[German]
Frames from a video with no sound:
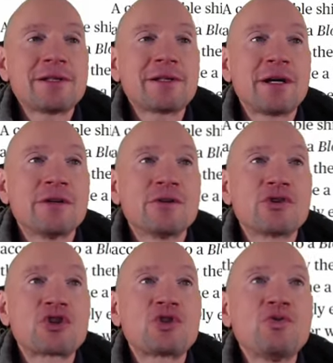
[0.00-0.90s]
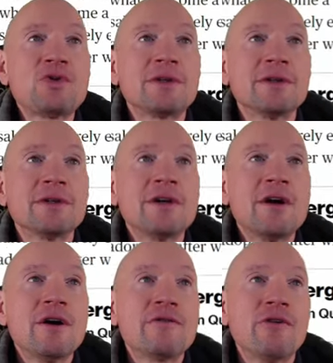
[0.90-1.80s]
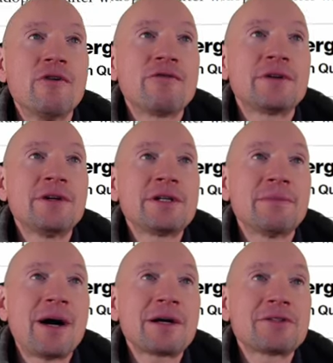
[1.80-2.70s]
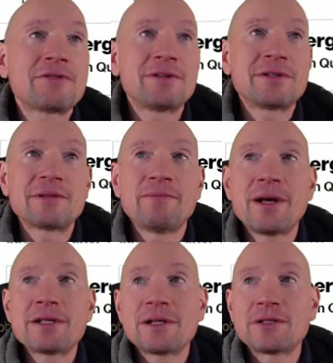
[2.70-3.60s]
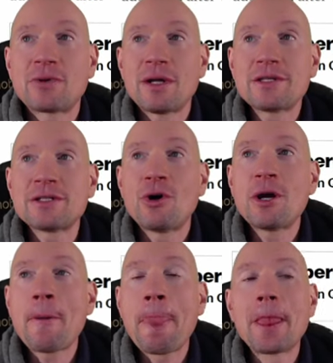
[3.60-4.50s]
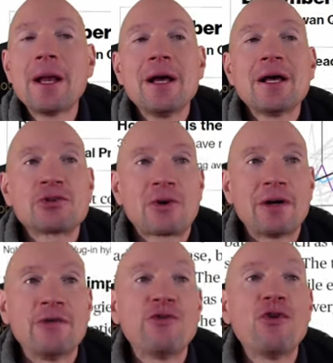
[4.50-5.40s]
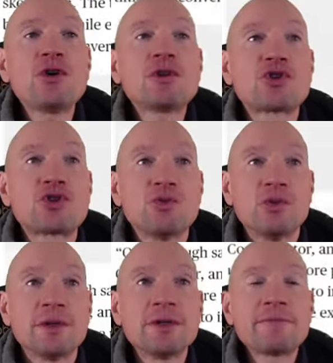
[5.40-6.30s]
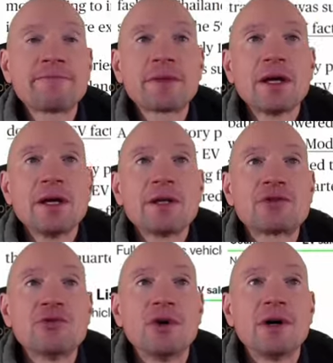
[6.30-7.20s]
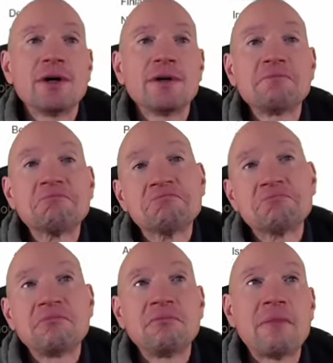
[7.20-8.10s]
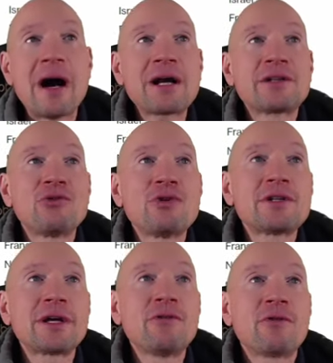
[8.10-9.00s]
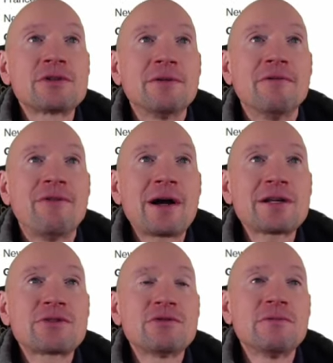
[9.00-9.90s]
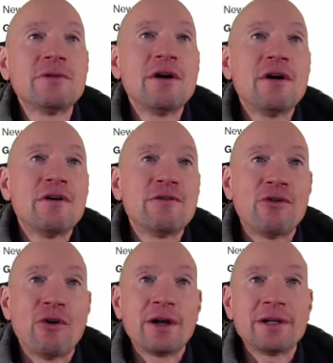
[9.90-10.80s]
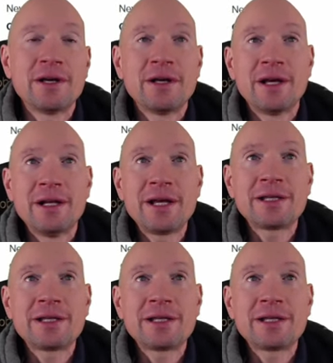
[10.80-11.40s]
eine Studie veröffentlicht am 28. März, also ganz neu, sogar eine Folgestudie zur Marktdurchdringung, zum Wachstum von äh, der